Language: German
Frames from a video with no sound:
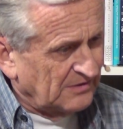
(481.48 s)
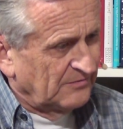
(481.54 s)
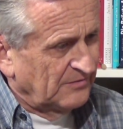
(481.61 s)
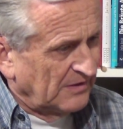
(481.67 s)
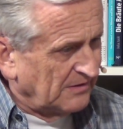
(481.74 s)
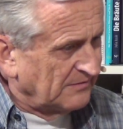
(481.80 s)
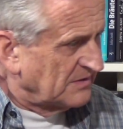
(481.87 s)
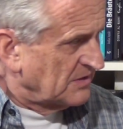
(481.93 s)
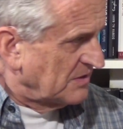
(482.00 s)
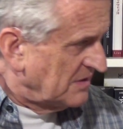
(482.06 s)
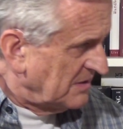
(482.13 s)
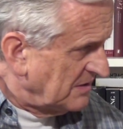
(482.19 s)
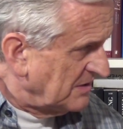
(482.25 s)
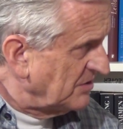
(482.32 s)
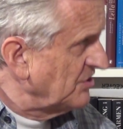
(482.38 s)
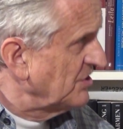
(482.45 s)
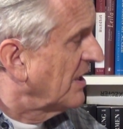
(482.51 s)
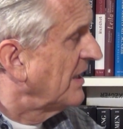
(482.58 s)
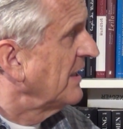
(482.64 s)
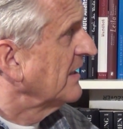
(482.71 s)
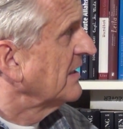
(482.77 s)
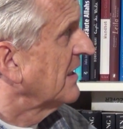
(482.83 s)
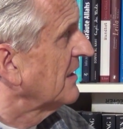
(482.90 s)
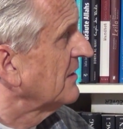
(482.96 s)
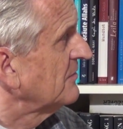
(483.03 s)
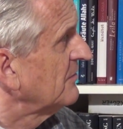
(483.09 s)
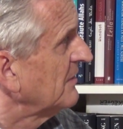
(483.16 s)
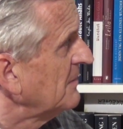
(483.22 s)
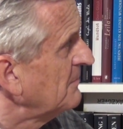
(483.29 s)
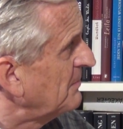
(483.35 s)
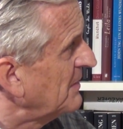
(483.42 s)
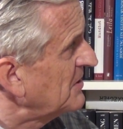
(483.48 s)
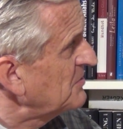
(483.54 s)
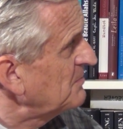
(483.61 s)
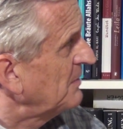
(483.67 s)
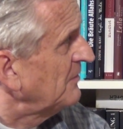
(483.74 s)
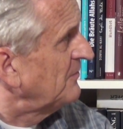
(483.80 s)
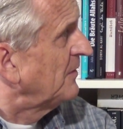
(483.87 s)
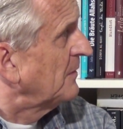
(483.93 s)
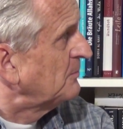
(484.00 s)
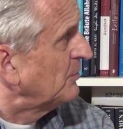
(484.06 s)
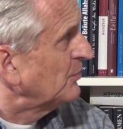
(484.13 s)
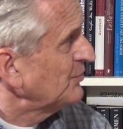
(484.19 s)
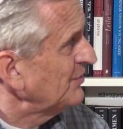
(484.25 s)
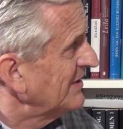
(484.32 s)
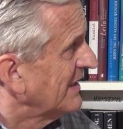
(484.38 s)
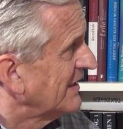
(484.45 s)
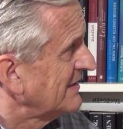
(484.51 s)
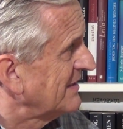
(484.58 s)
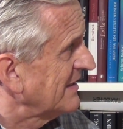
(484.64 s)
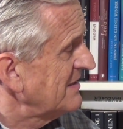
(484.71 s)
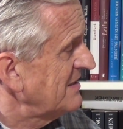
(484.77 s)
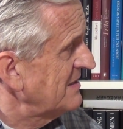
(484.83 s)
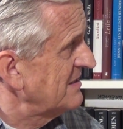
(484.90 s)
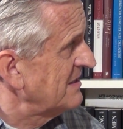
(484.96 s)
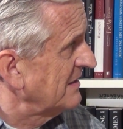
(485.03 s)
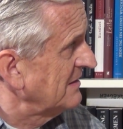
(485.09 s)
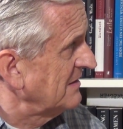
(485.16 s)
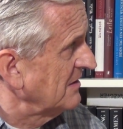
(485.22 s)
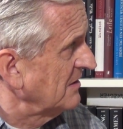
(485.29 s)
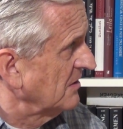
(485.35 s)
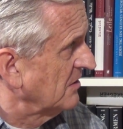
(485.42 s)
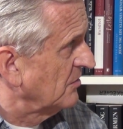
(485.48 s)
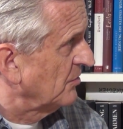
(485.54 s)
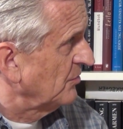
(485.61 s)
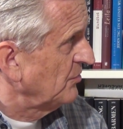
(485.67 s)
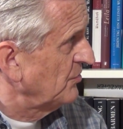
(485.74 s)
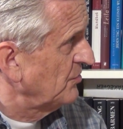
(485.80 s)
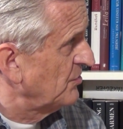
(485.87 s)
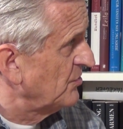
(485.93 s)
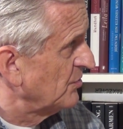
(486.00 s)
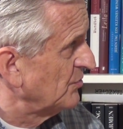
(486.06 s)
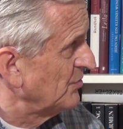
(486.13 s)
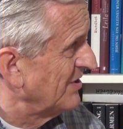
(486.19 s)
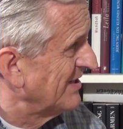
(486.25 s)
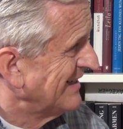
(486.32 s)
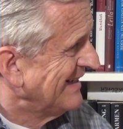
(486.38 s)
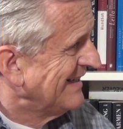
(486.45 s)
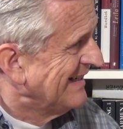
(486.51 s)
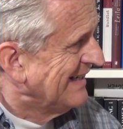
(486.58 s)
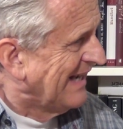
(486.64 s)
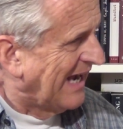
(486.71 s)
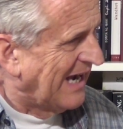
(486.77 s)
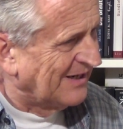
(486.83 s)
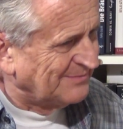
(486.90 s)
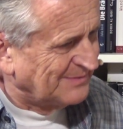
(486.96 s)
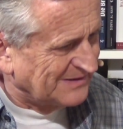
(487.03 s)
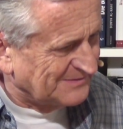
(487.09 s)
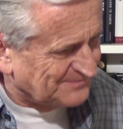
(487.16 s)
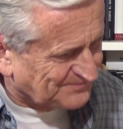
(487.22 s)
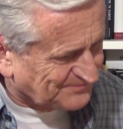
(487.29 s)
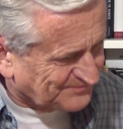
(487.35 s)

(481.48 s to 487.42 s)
hat, weil aber sie Stalingrad war ein Beispiel, verboten hat, rechtzeitigen Rückzug, aber